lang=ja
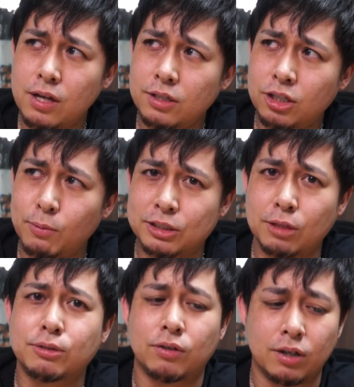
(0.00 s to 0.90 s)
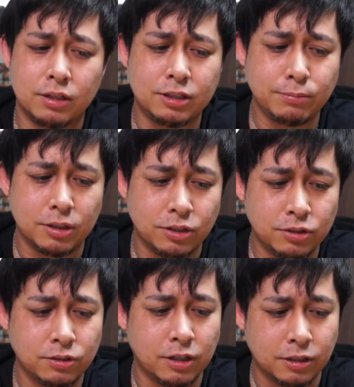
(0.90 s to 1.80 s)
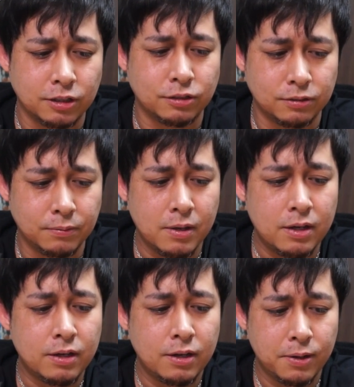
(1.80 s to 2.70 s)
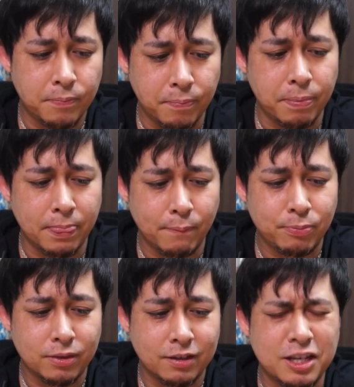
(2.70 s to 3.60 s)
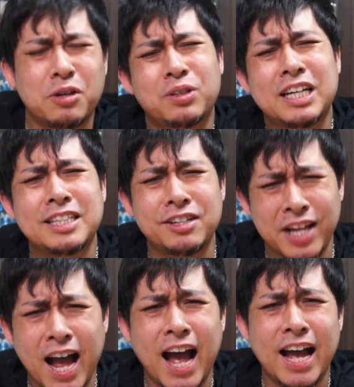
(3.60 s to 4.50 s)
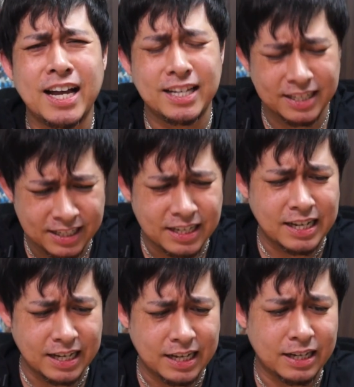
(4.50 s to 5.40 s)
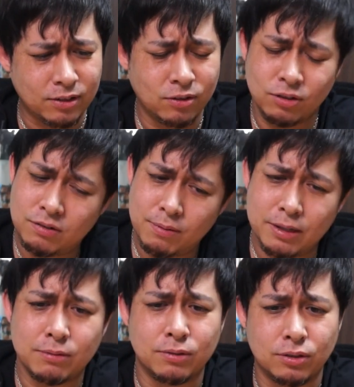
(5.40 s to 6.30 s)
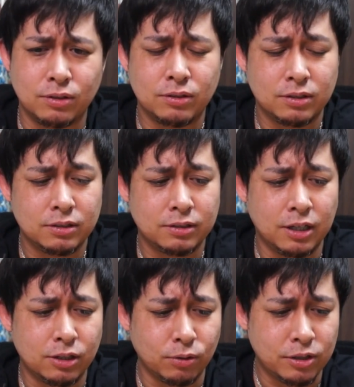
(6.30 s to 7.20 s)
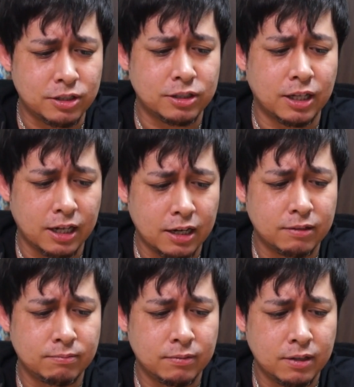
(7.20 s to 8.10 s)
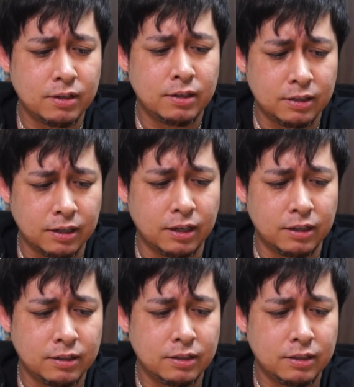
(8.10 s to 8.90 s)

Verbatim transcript: 連引けば全部なのかな全部で9種類だった気がする。うん。結構引かせるなうん、これはまあでも、ゲット必須だな。はい。